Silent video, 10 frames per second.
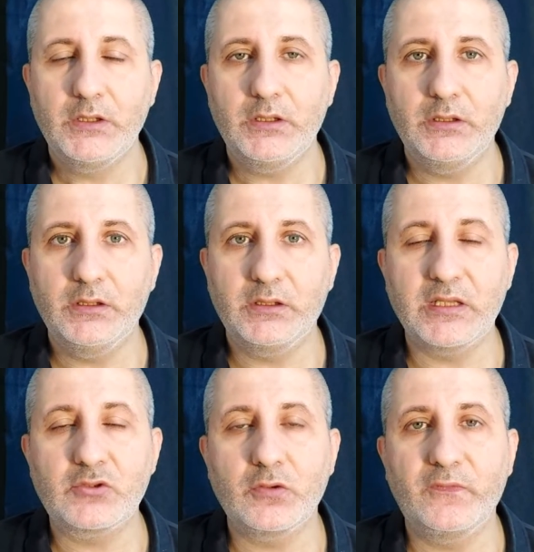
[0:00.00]
E,
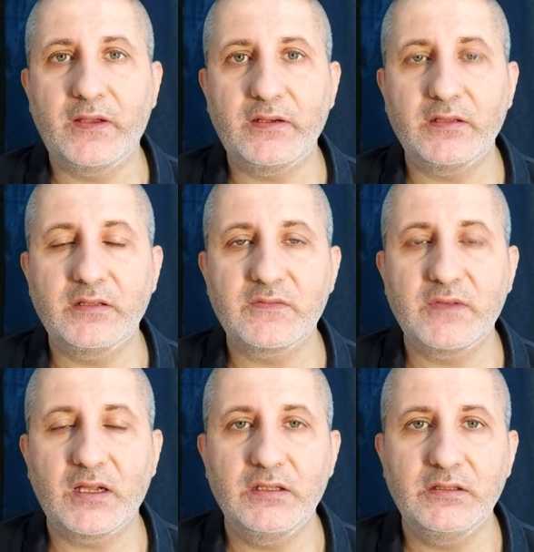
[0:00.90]
Getson Fernandez ve
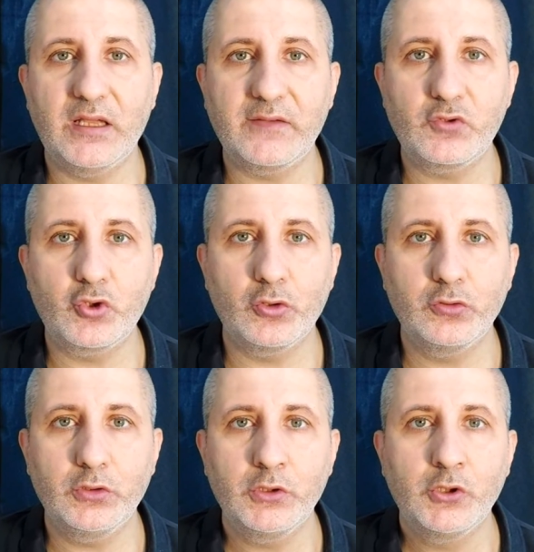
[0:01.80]
Halil
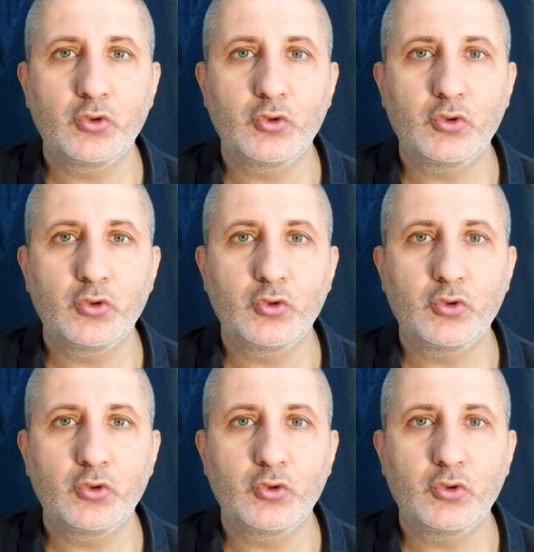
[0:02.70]
Dervişoğlu